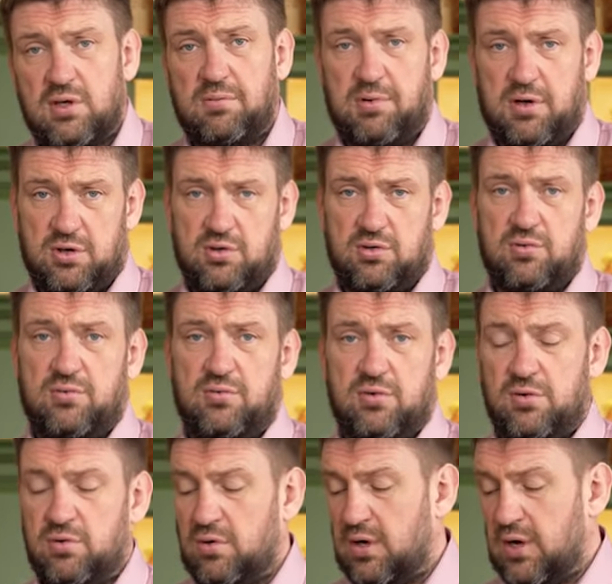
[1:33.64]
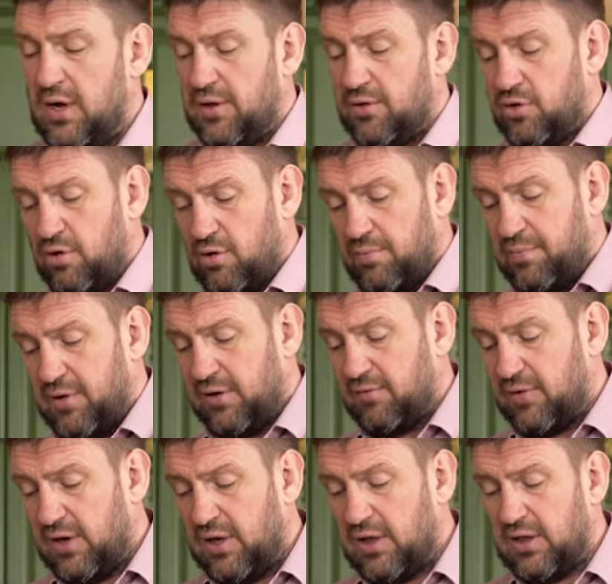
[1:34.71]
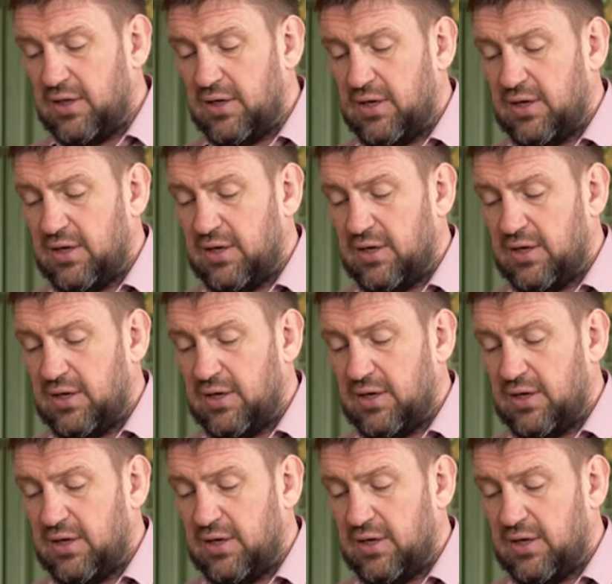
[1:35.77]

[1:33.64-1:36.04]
кипящую воду. Но предварительно